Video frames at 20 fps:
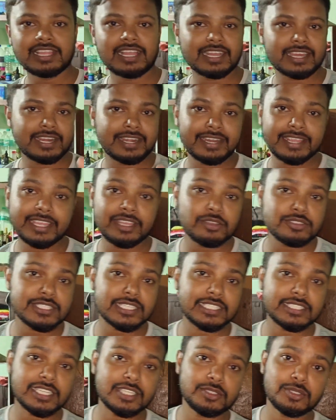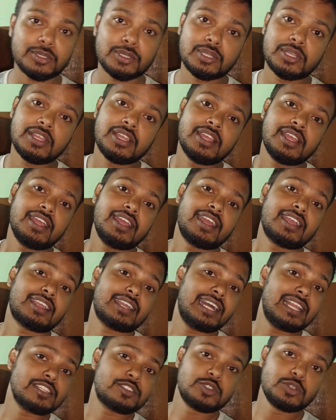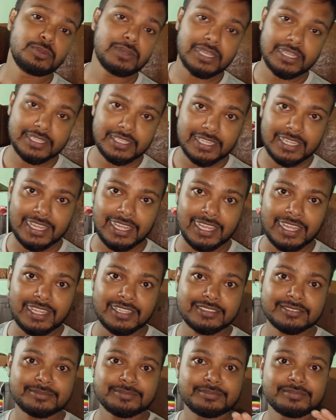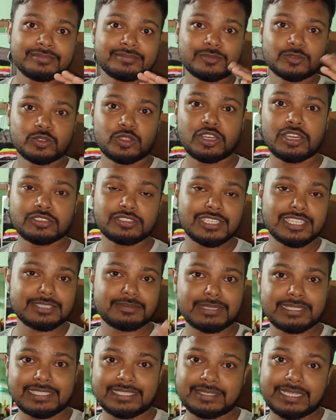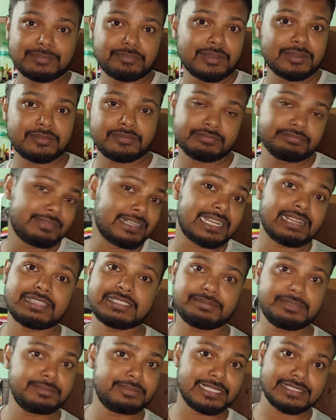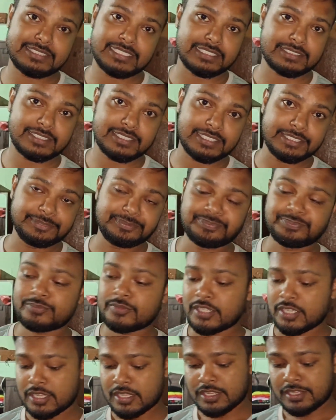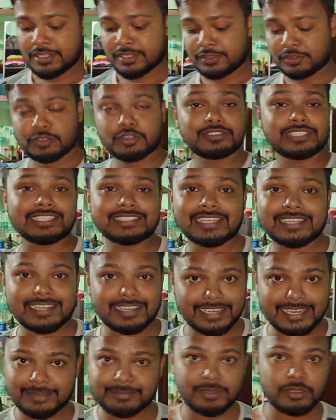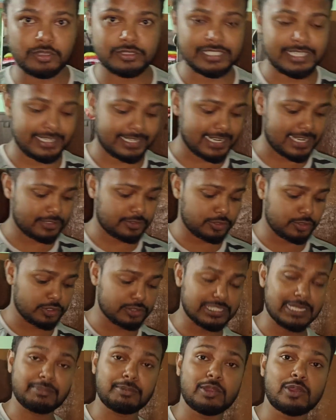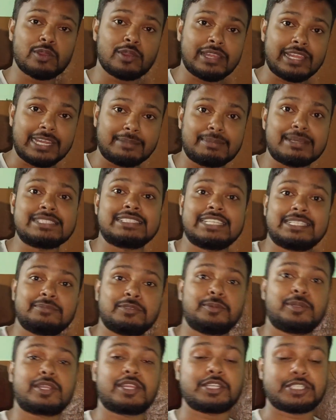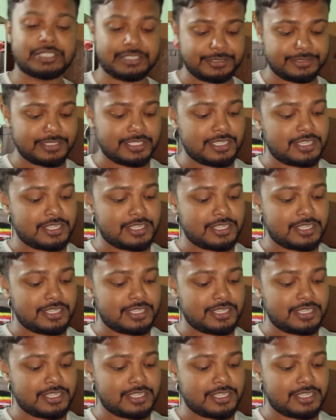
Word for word: अगर नहीं हो सकते तो कल सुबह या नौ दस बजे बारह भी बच सकते हैं तो ज़्यादातर लेट भी हो जाएगा तो सब लोगों को एडवांस ईद रख